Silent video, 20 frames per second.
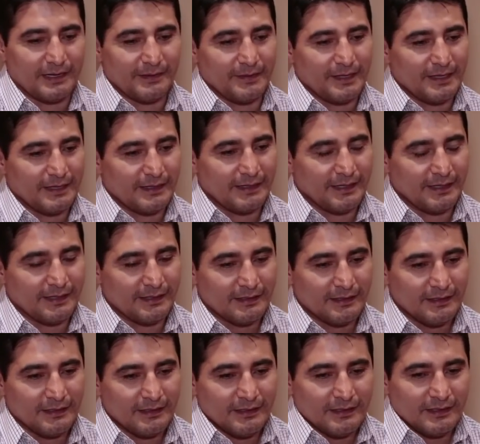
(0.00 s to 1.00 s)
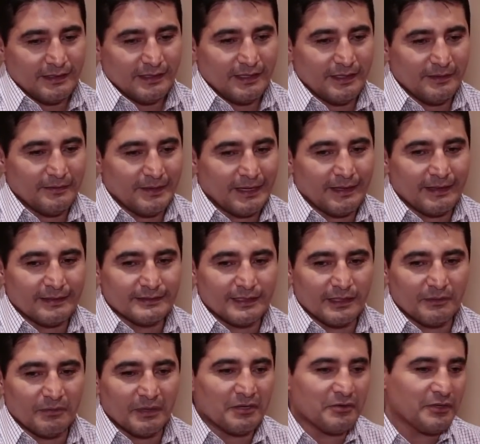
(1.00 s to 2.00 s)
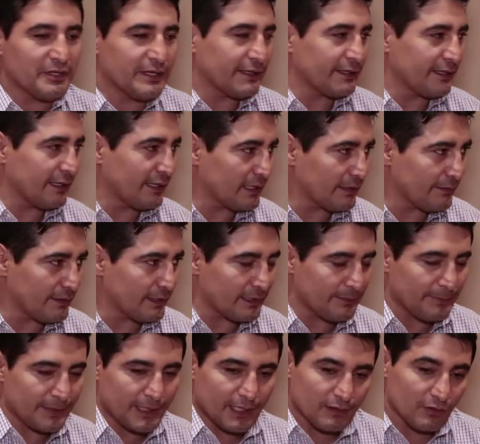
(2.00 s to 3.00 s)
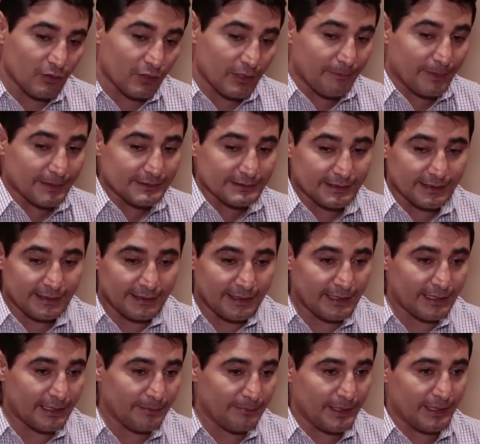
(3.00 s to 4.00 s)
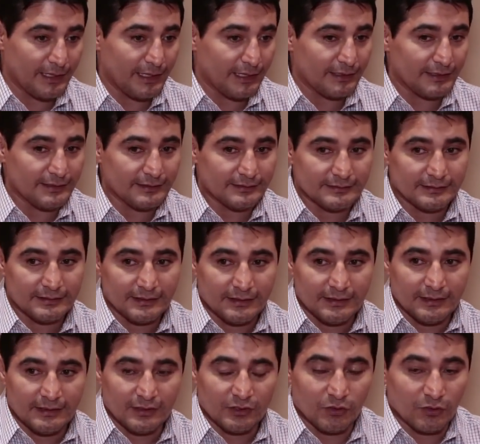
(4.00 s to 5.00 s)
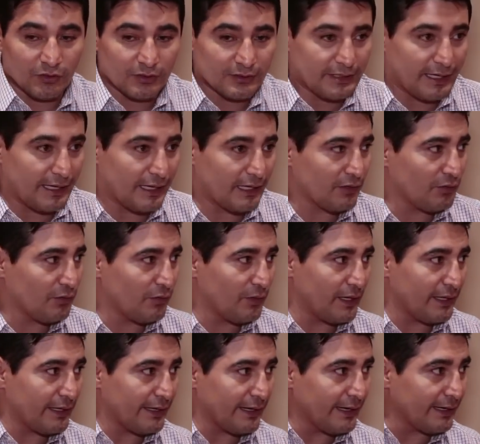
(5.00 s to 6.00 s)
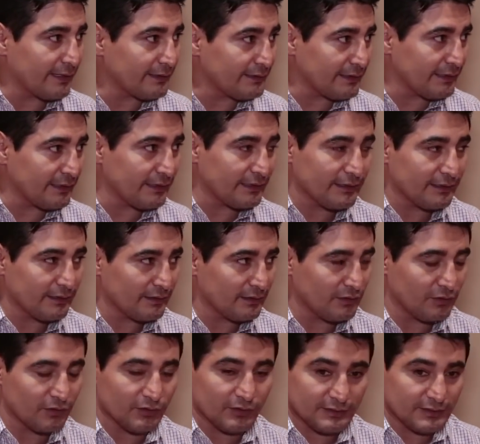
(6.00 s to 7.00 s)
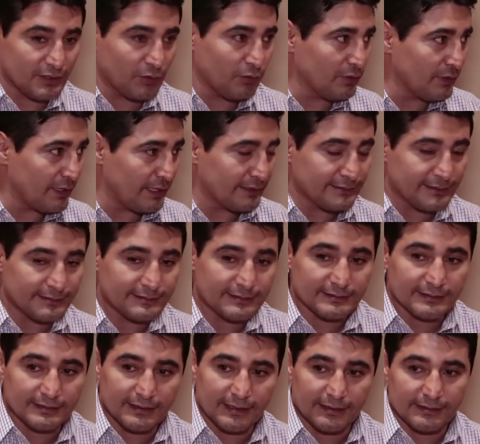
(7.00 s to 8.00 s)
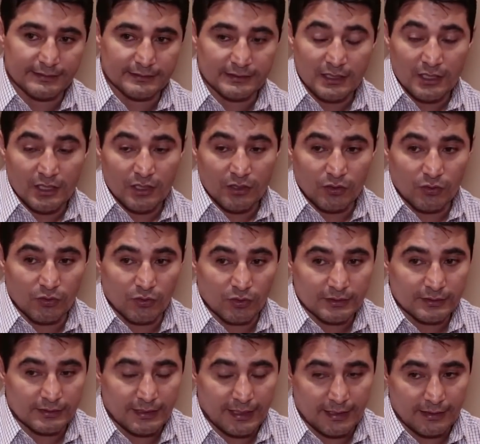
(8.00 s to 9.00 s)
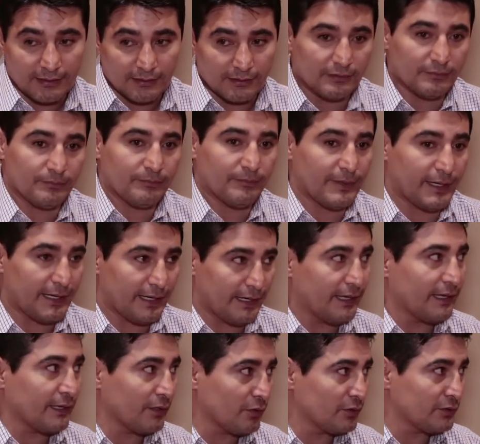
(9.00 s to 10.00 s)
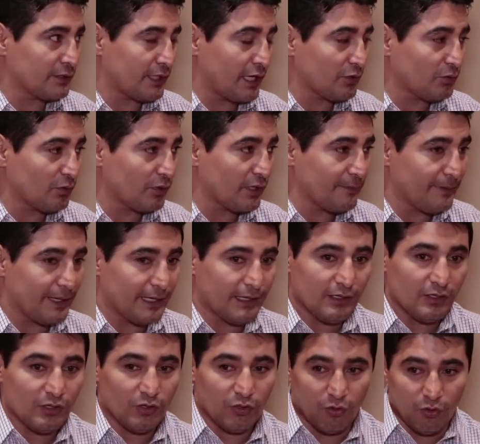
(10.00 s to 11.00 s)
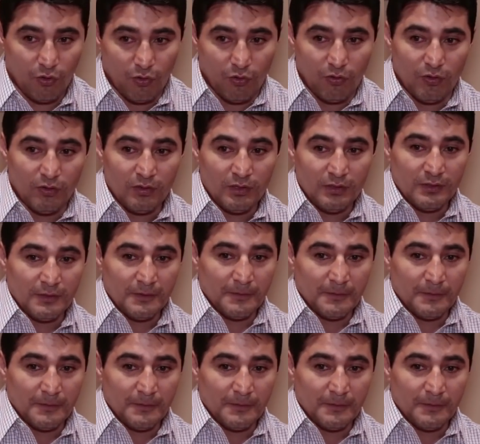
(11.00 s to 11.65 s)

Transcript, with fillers: arriba del ring y van a decir, bueno, ¿y qué tiene que ver el caminar? Lo que pasa que en el caminar es cortar o alejarte, ¿no? según las necesidades, cortar para encontrar a tu rival o